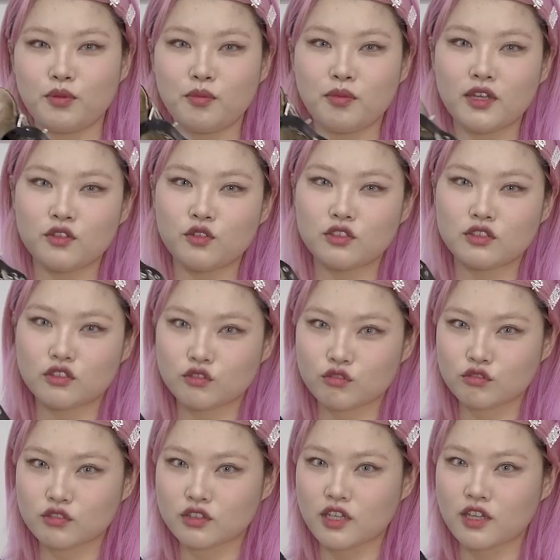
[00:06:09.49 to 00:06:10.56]
비비안
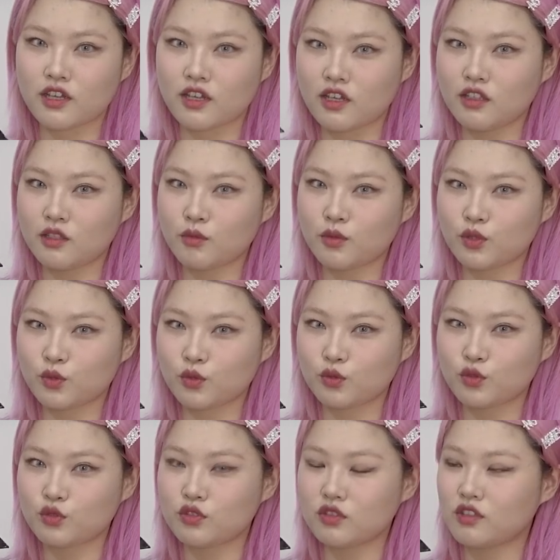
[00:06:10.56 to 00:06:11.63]
웨스트우드의 애니멀토
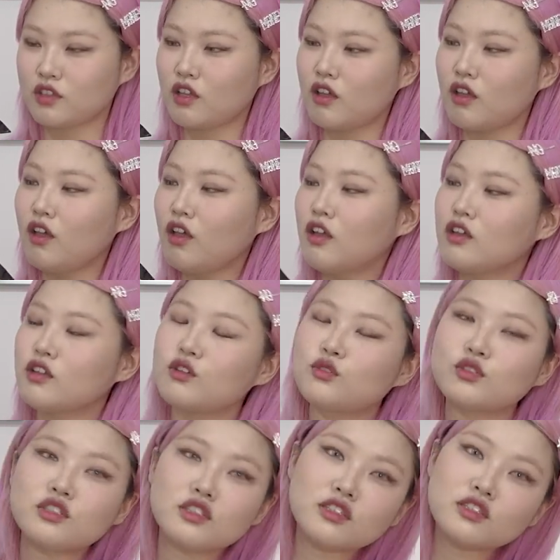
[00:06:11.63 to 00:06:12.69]
슈즈인데 이거
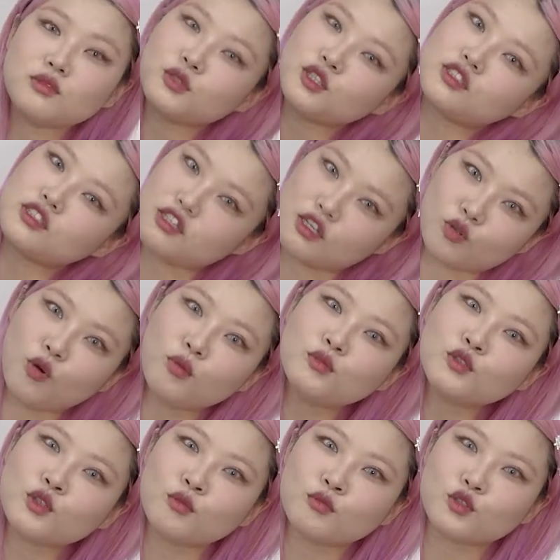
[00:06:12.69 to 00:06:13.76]
신으면 진짜
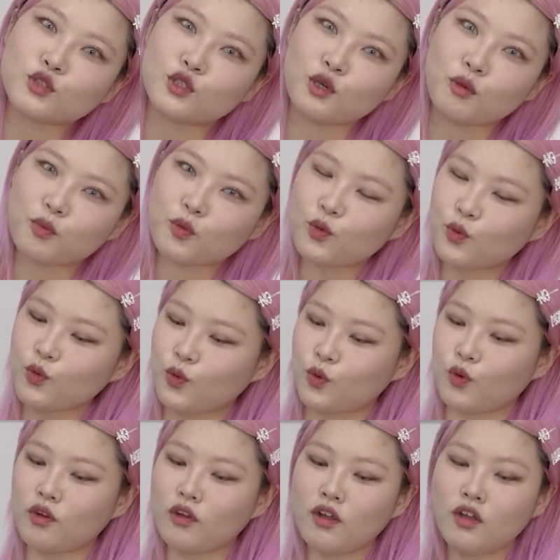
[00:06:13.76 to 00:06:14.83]
너무너무
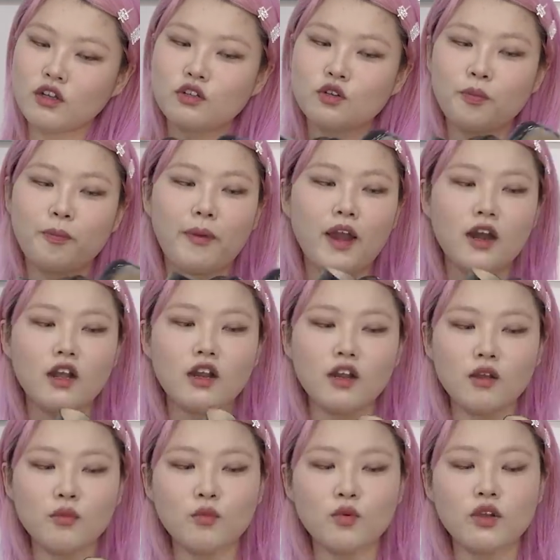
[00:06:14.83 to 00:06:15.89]
귀엽고 그리고
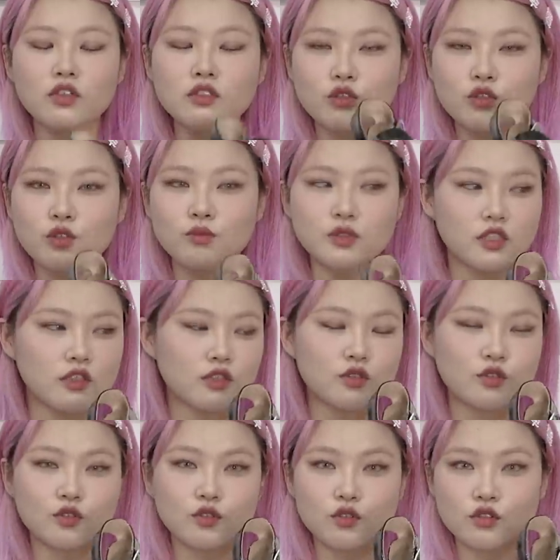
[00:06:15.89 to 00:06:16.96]
발가락 모양처럼
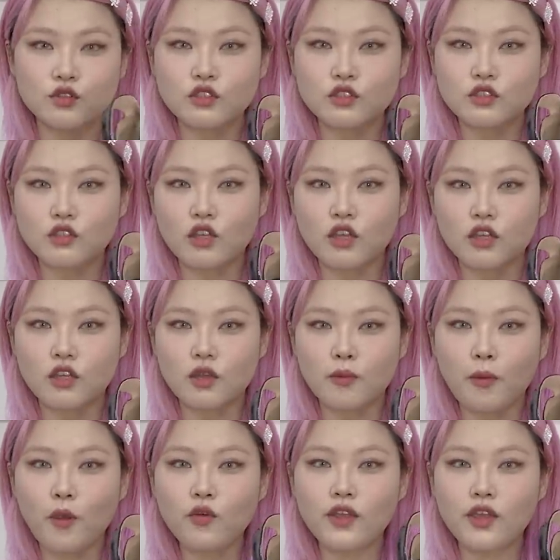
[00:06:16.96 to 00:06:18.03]
생겨서 그런지 되게
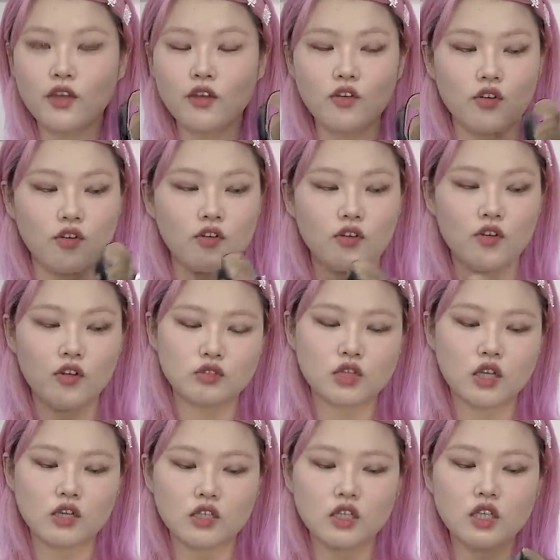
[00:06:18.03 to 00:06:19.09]
편해요
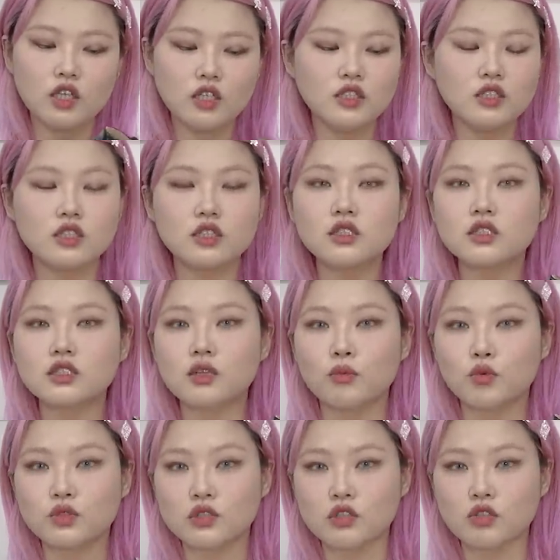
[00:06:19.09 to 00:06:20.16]
제가 힐을 진짜
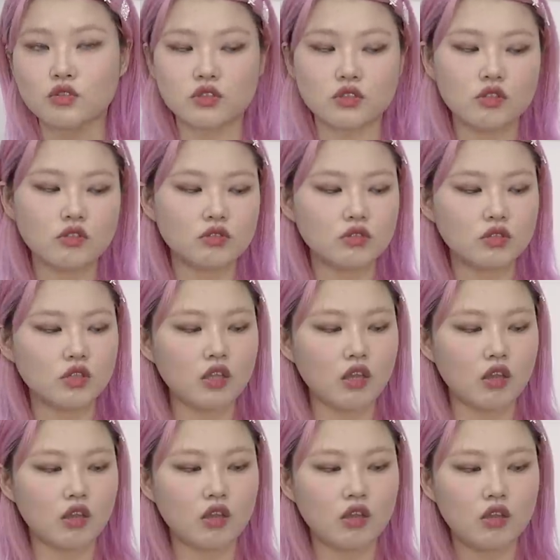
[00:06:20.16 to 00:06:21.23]
못 신거든요.
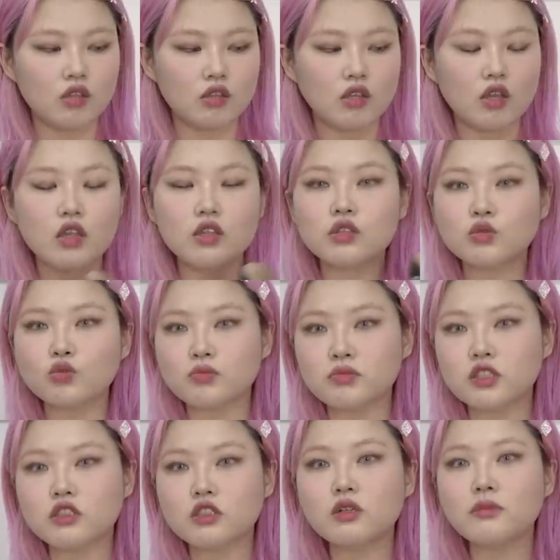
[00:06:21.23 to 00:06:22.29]
근데 얘는 좀
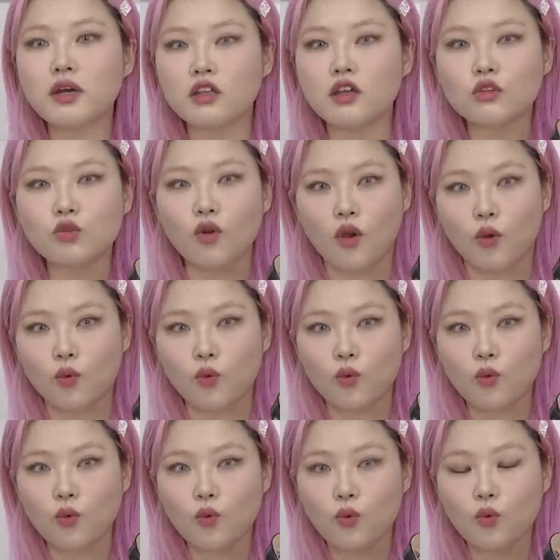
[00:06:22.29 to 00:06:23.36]
신을만 하더라고.
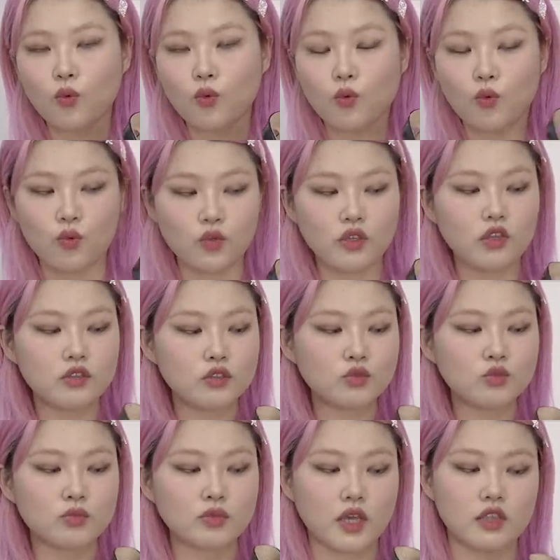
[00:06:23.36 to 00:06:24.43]
어, 얘는
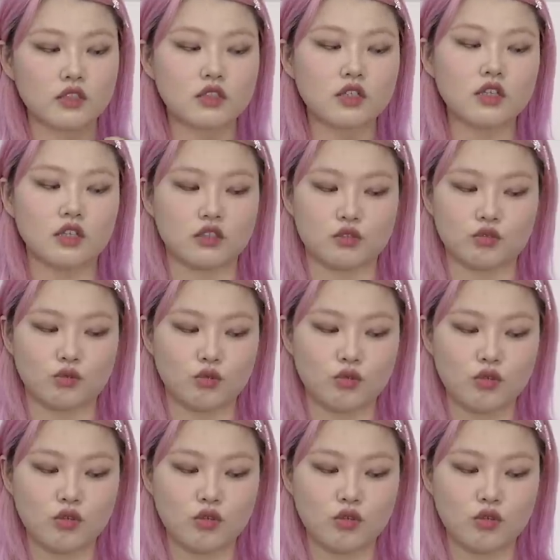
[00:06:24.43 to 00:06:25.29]
좀 괜찮았어.